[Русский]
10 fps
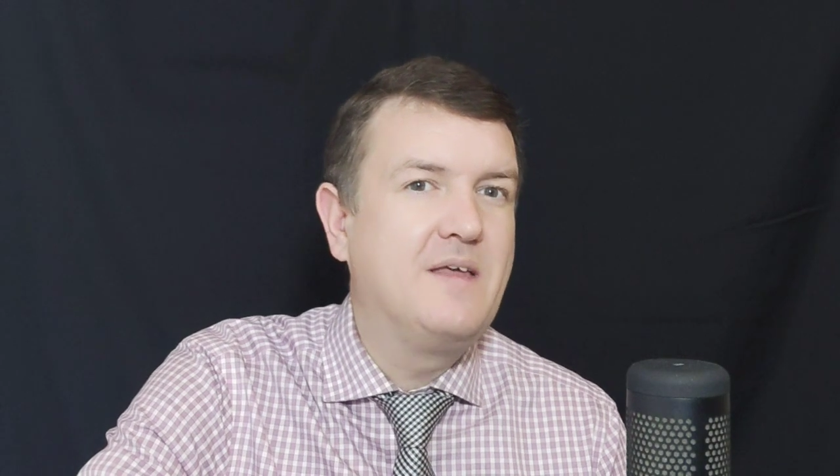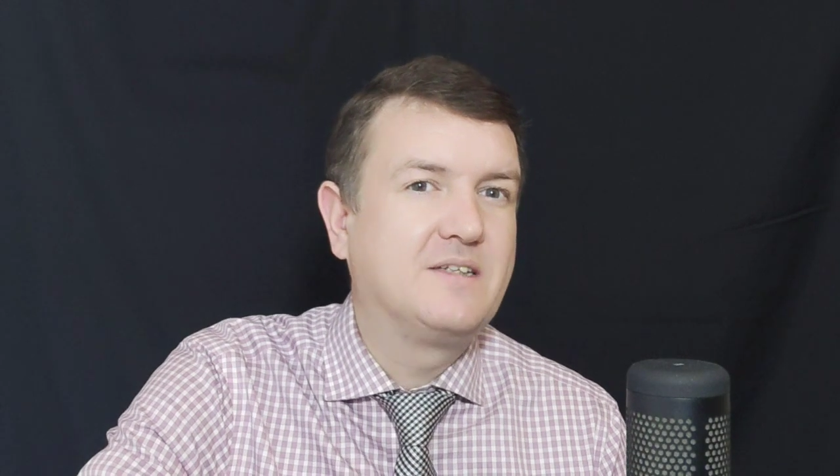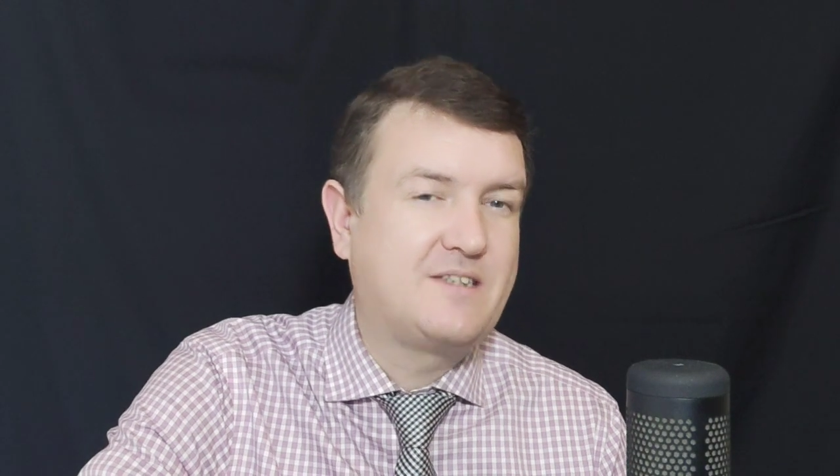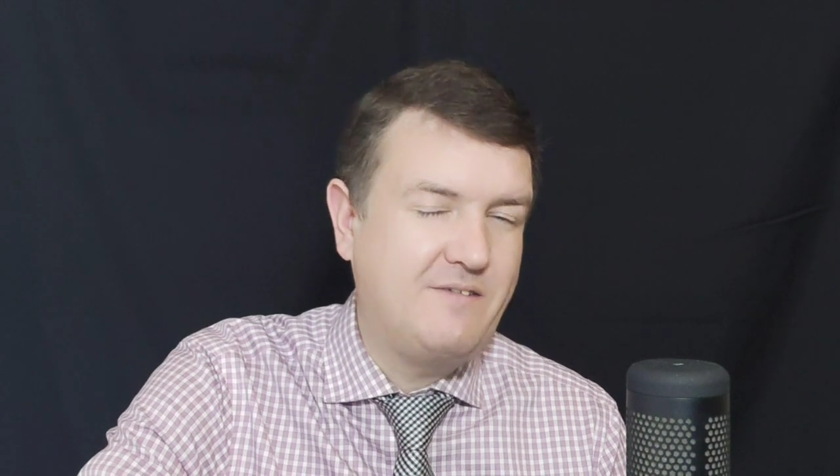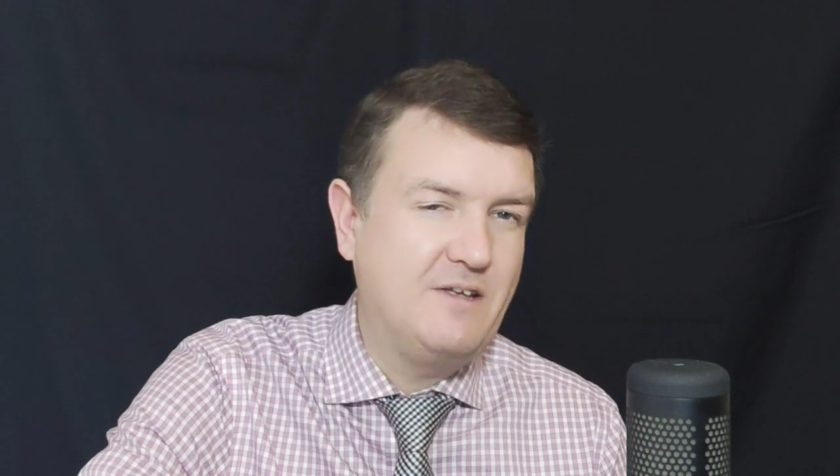
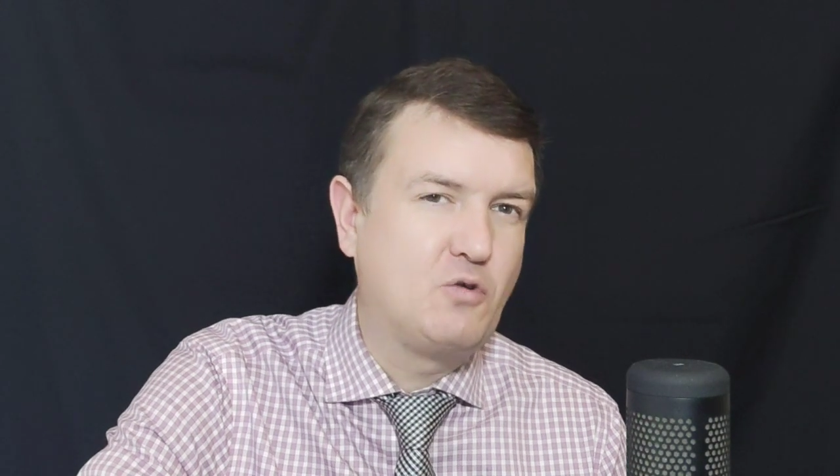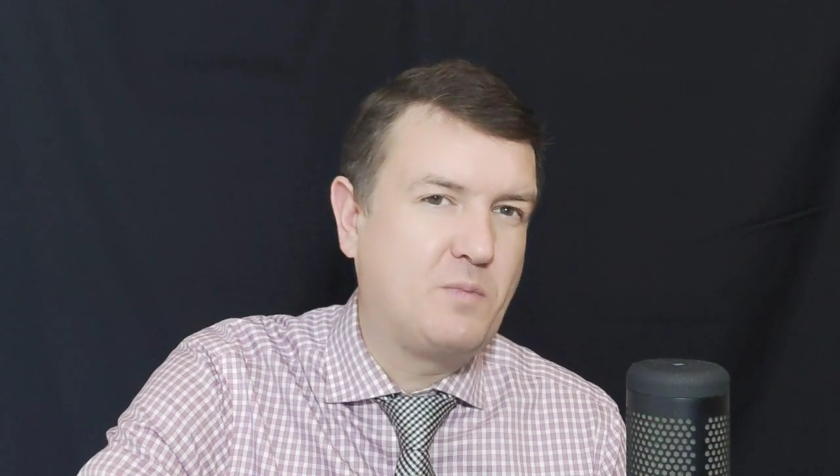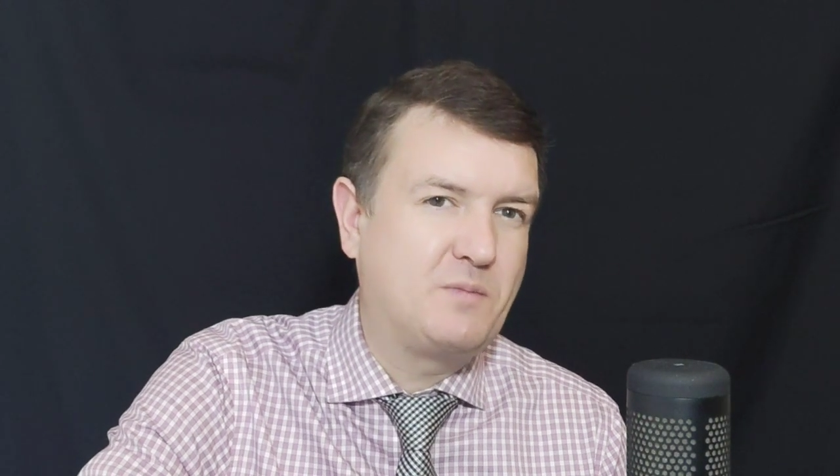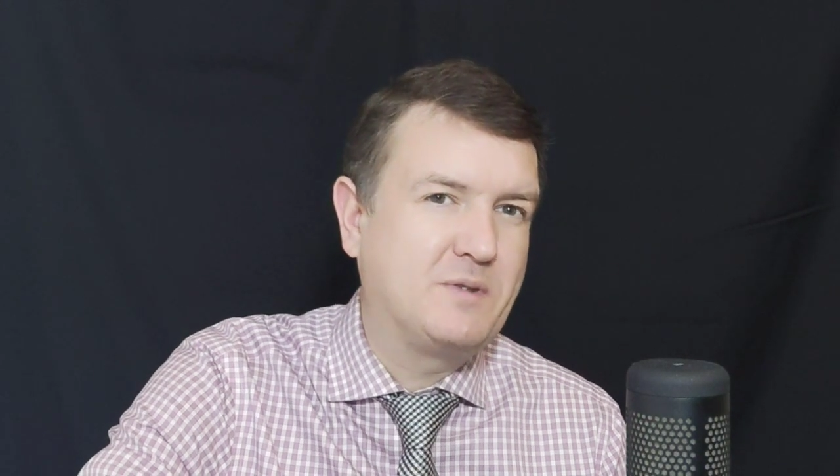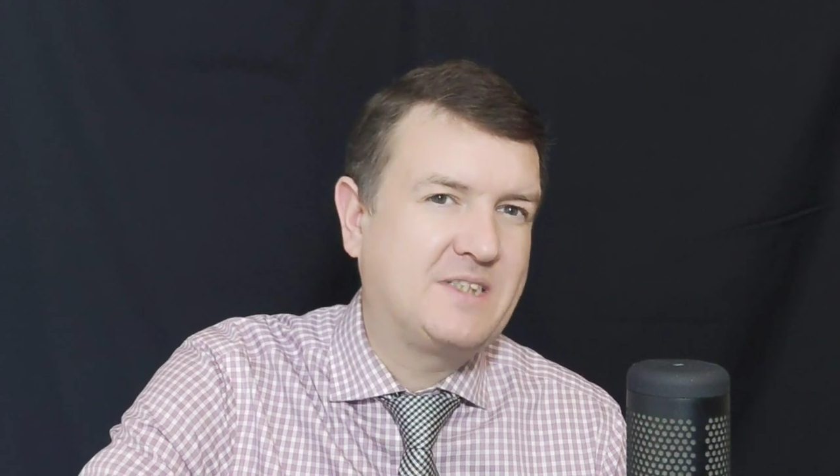Советую
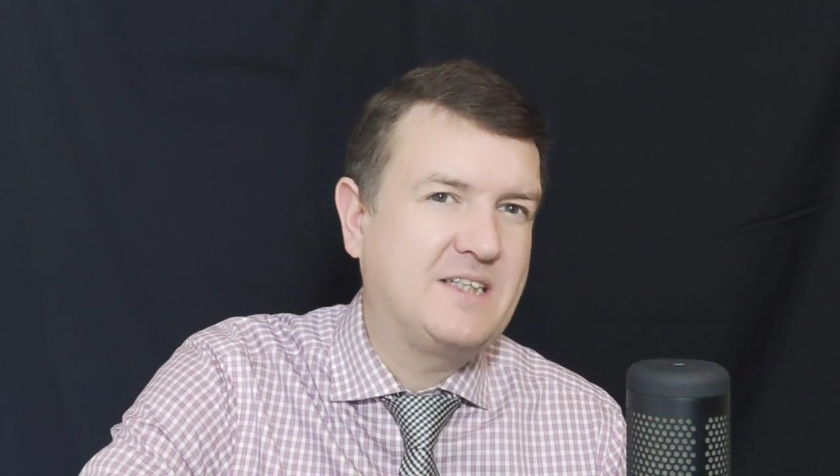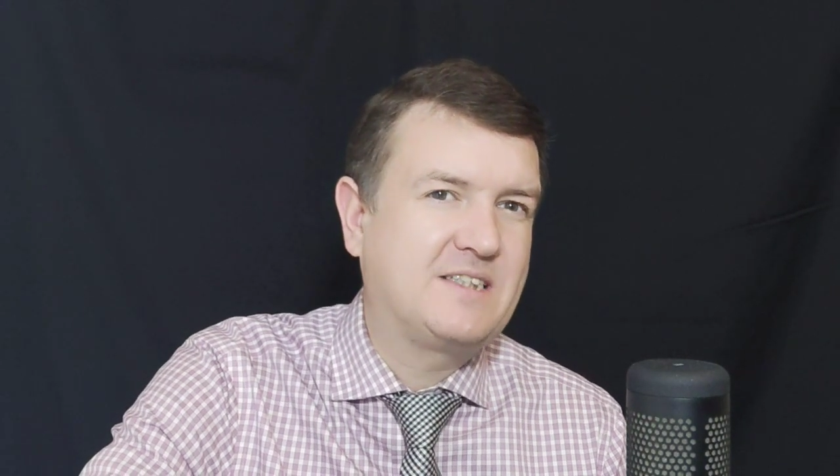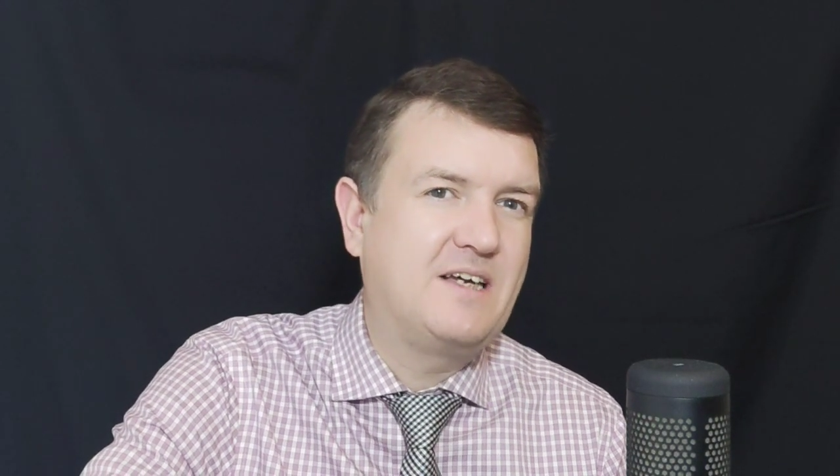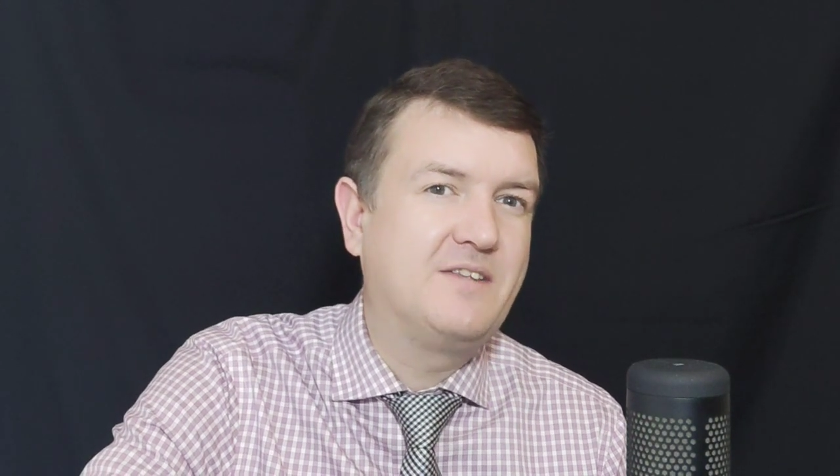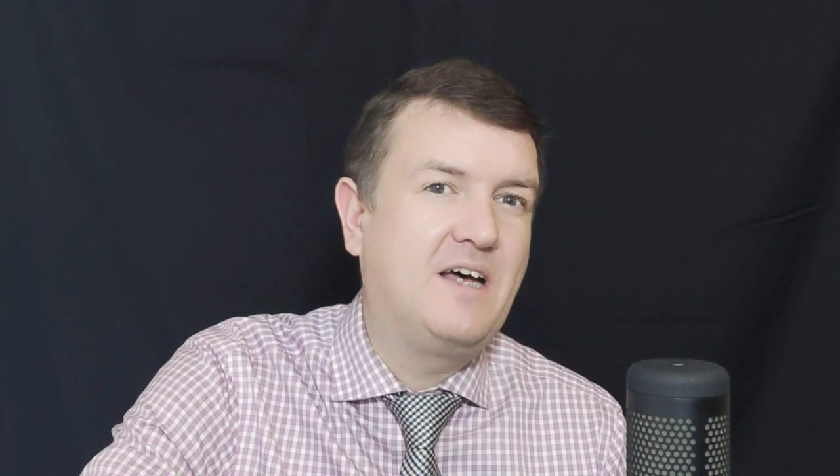
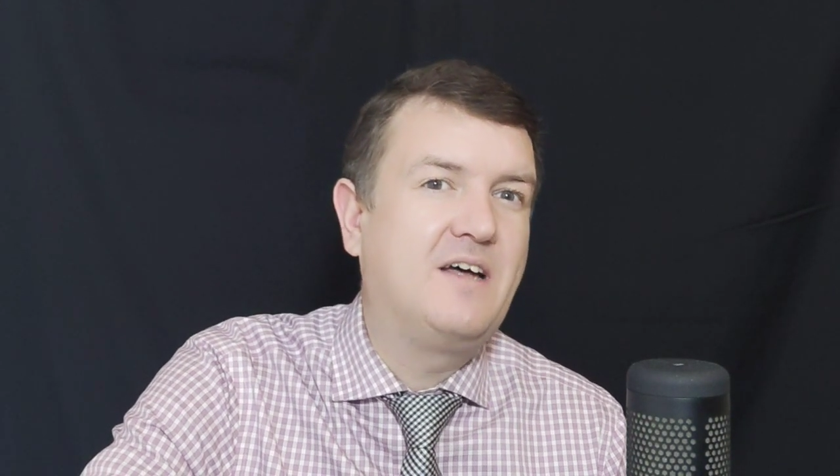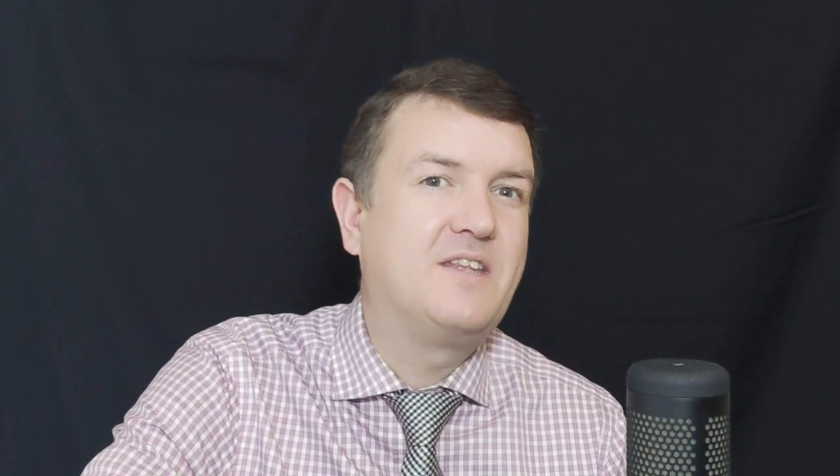подписаться на